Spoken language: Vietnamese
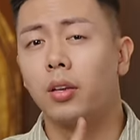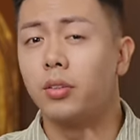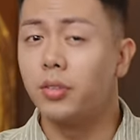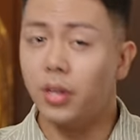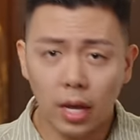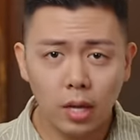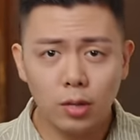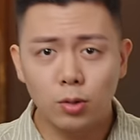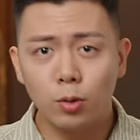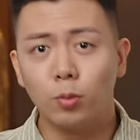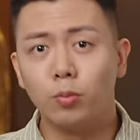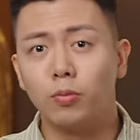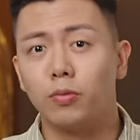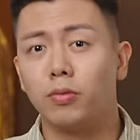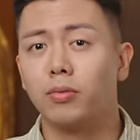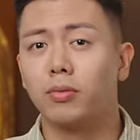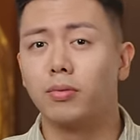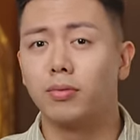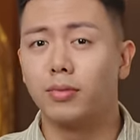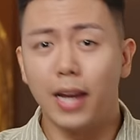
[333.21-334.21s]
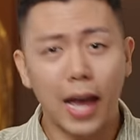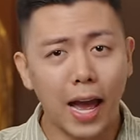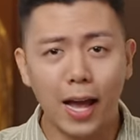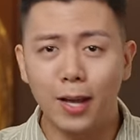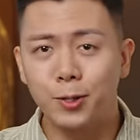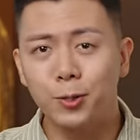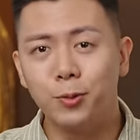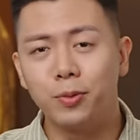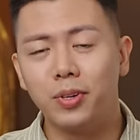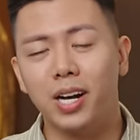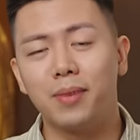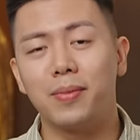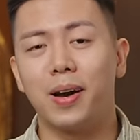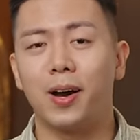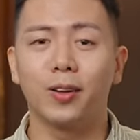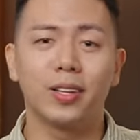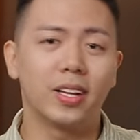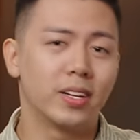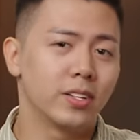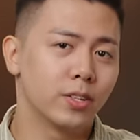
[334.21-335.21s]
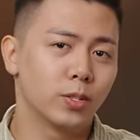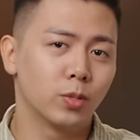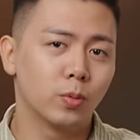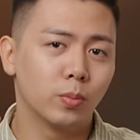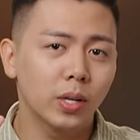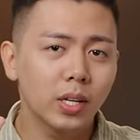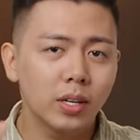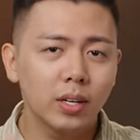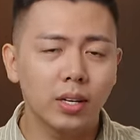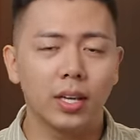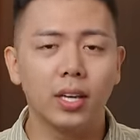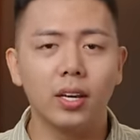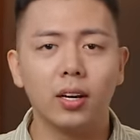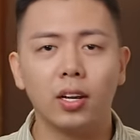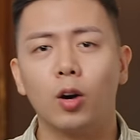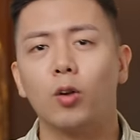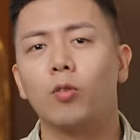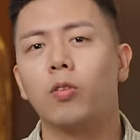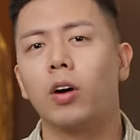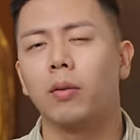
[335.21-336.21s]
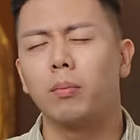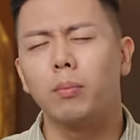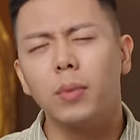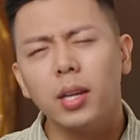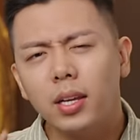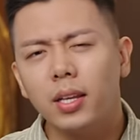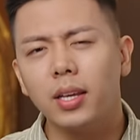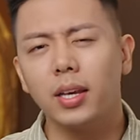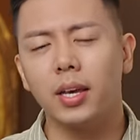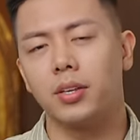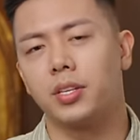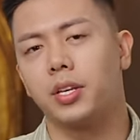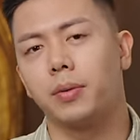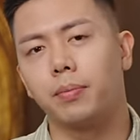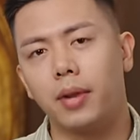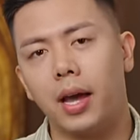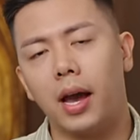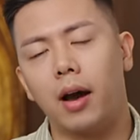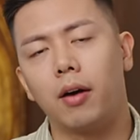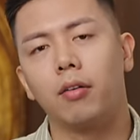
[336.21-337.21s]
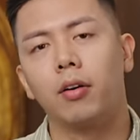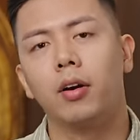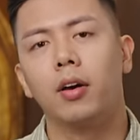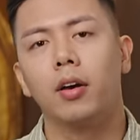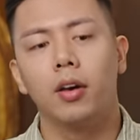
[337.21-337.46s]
dễ dùng, đa dụng Các bạn có thể sử dụng bất kỳ ở đâu và bất kỳ dịp nào